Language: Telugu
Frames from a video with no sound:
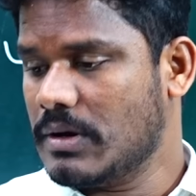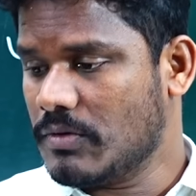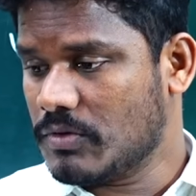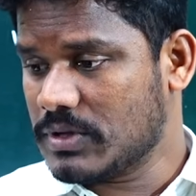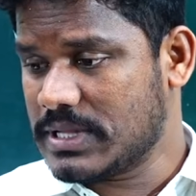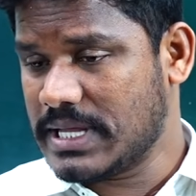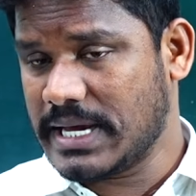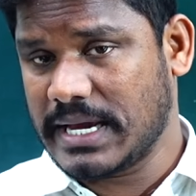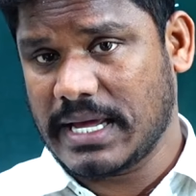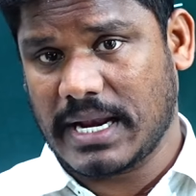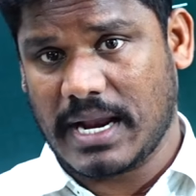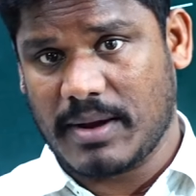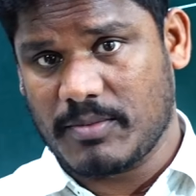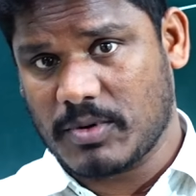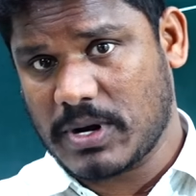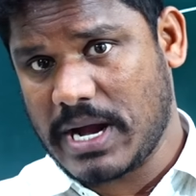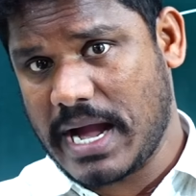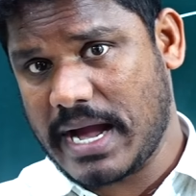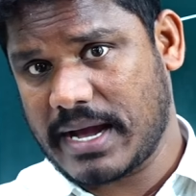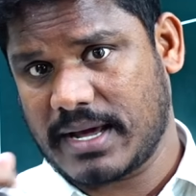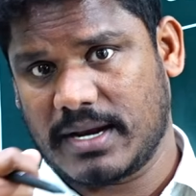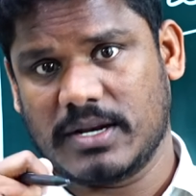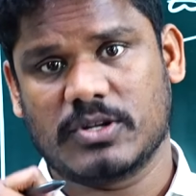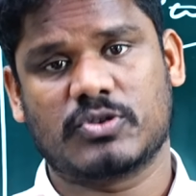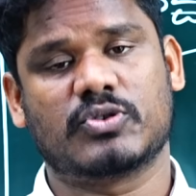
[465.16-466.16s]
ఉదయగిరి ఏమో
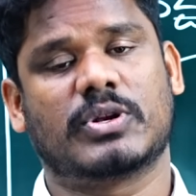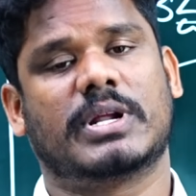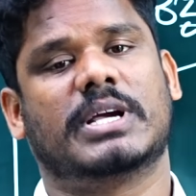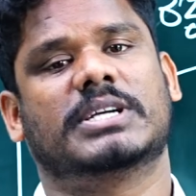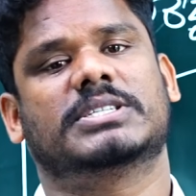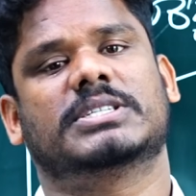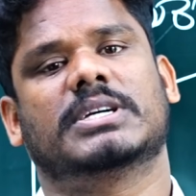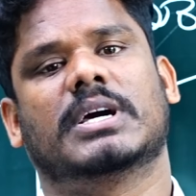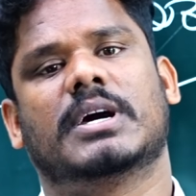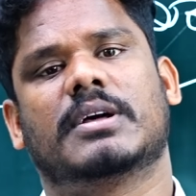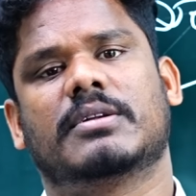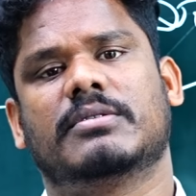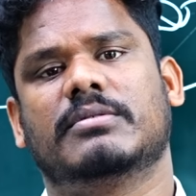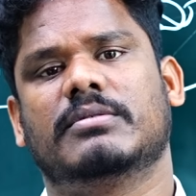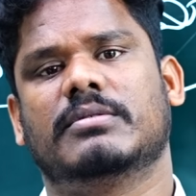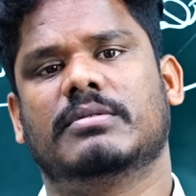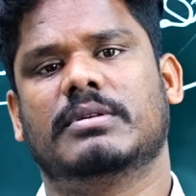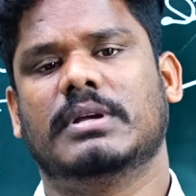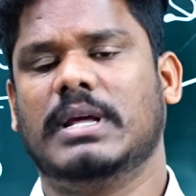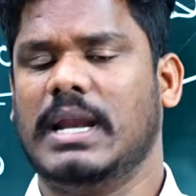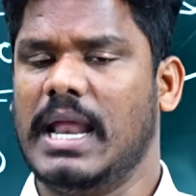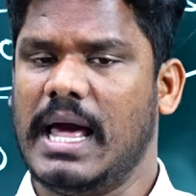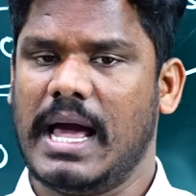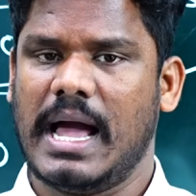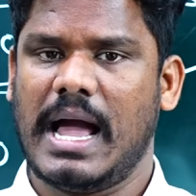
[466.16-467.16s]
కాకర్ల సురేష్ గారు
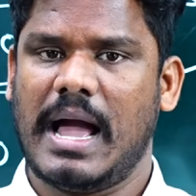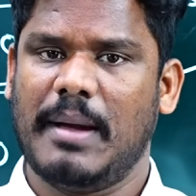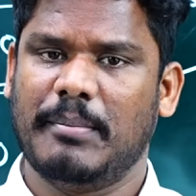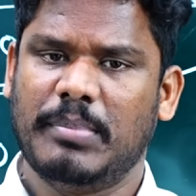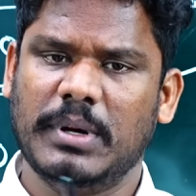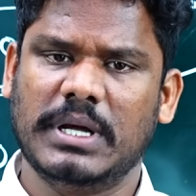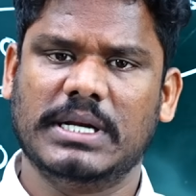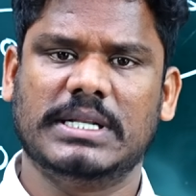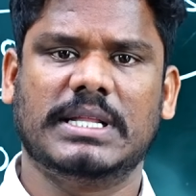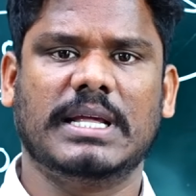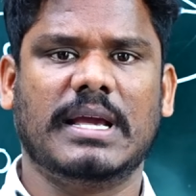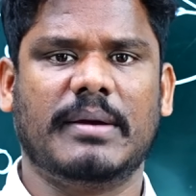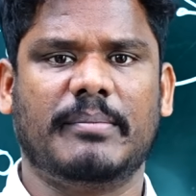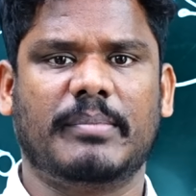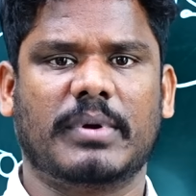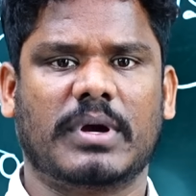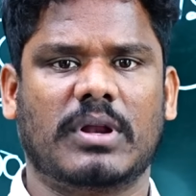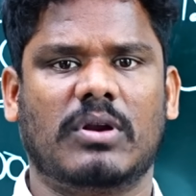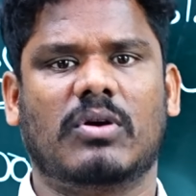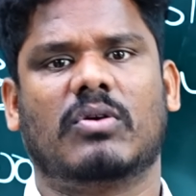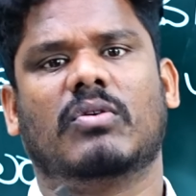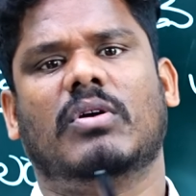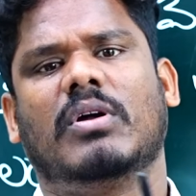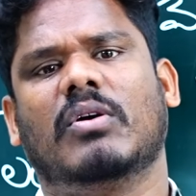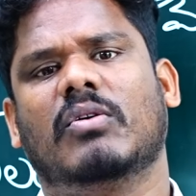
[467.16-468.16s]
ఇలా అభ్యర్థి
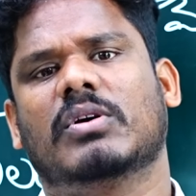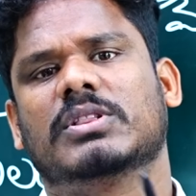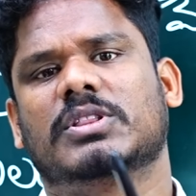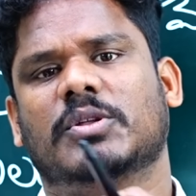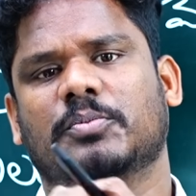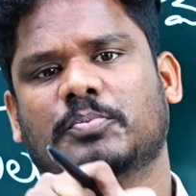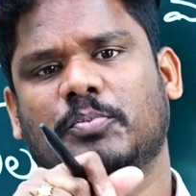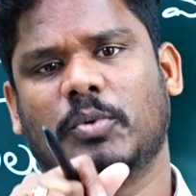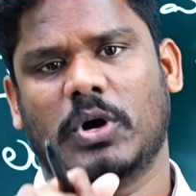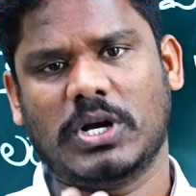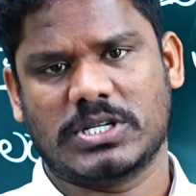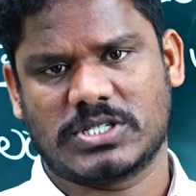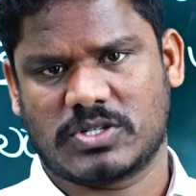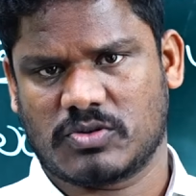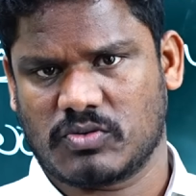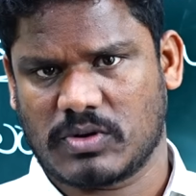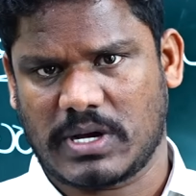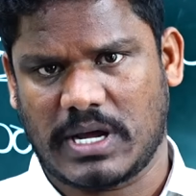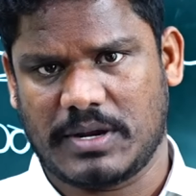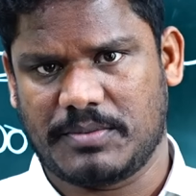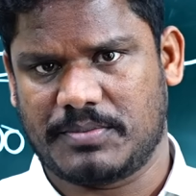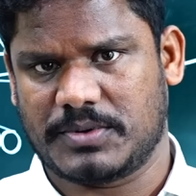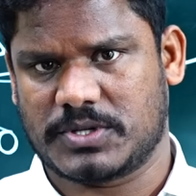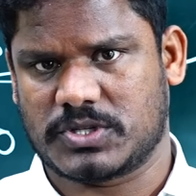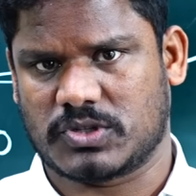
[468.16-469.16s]
ఎంపికలో కూడా కొంత పాజిటివ్
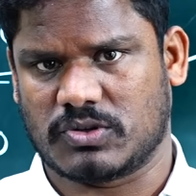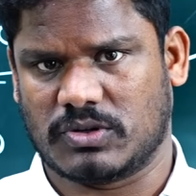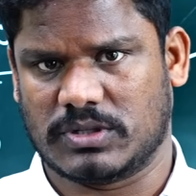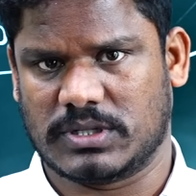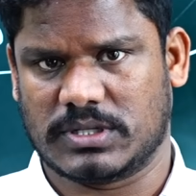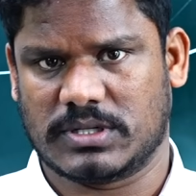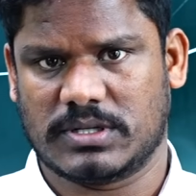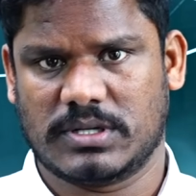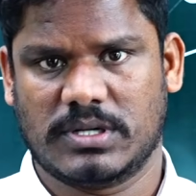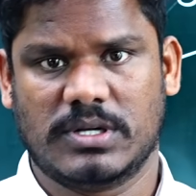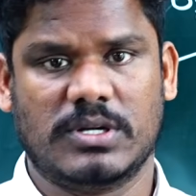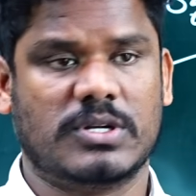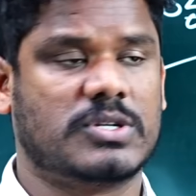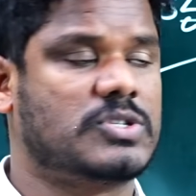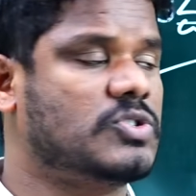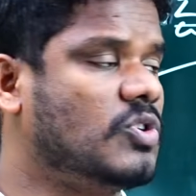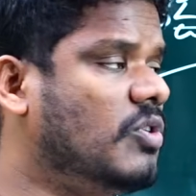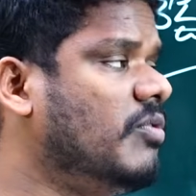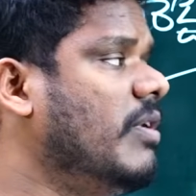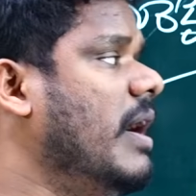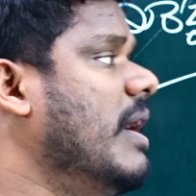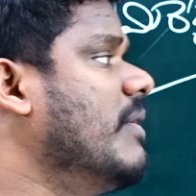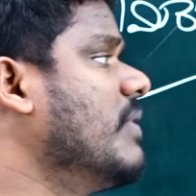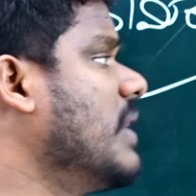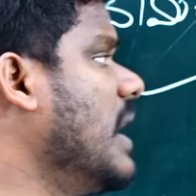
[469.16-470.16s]
కనిపిస్తోంది సో
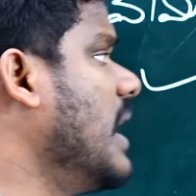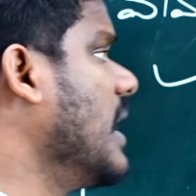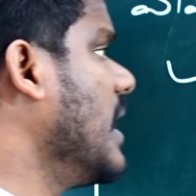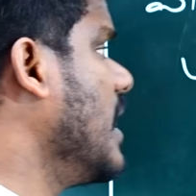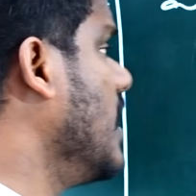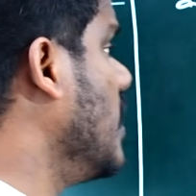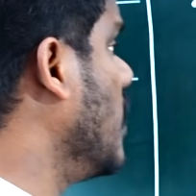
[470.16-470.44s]
ఓవరాల్గా